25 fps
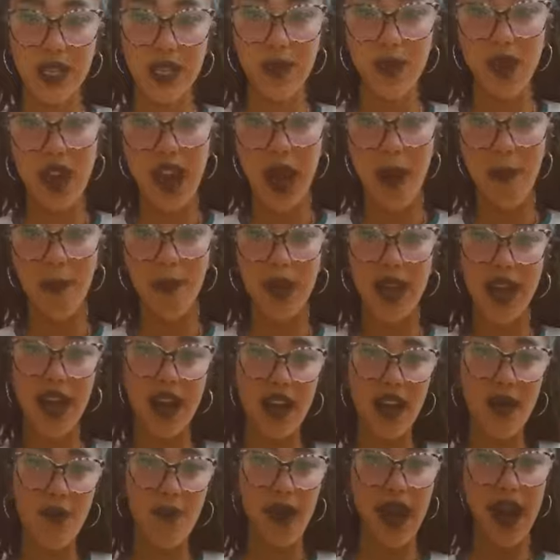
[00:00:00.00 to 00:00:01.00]
que cruzamos las
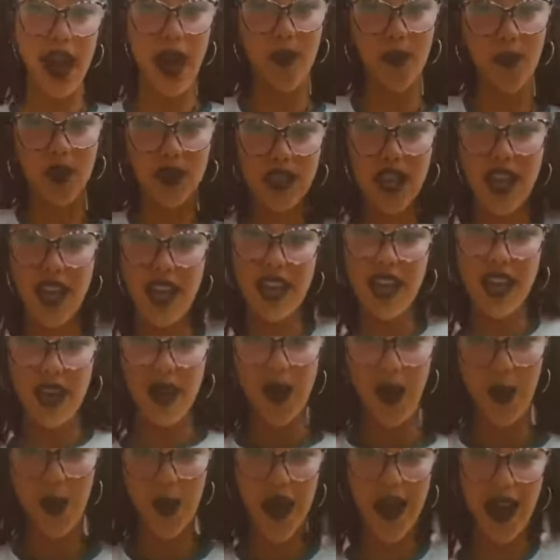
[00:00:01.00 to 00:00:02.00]
piernas, paramos
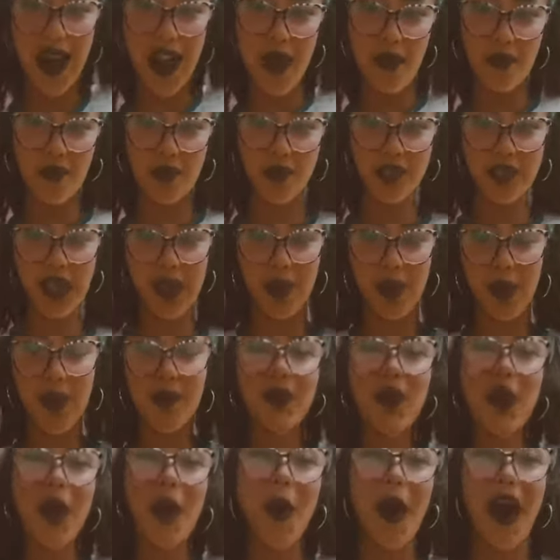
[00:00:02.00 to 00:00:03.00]
y nos bajamos. Y
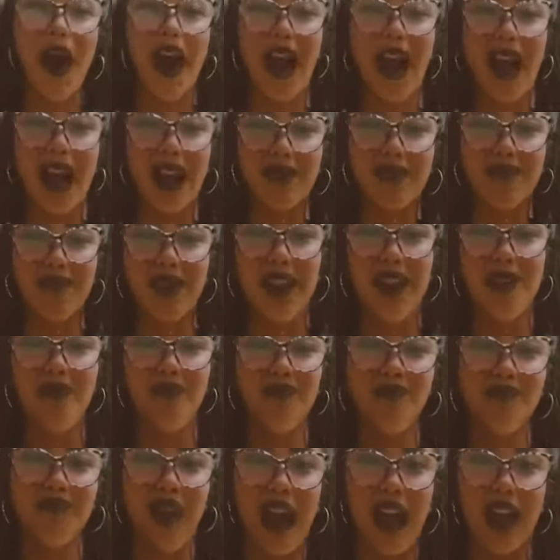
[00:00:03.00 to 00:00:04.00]
al momento de
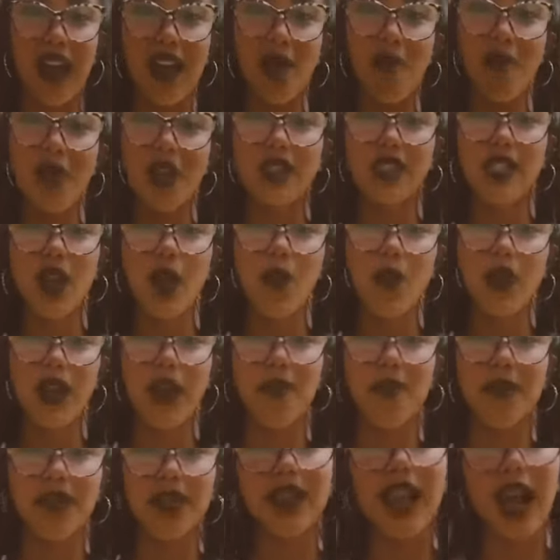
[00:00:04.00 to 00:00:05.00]
bajarme, bajé
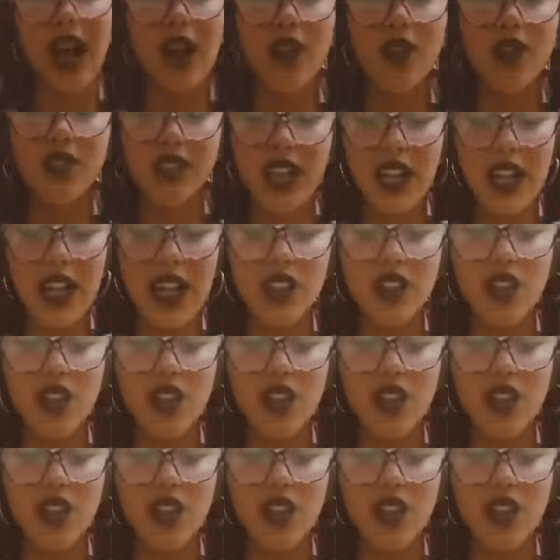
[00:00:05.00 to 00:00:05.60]
demasiado porque mi taco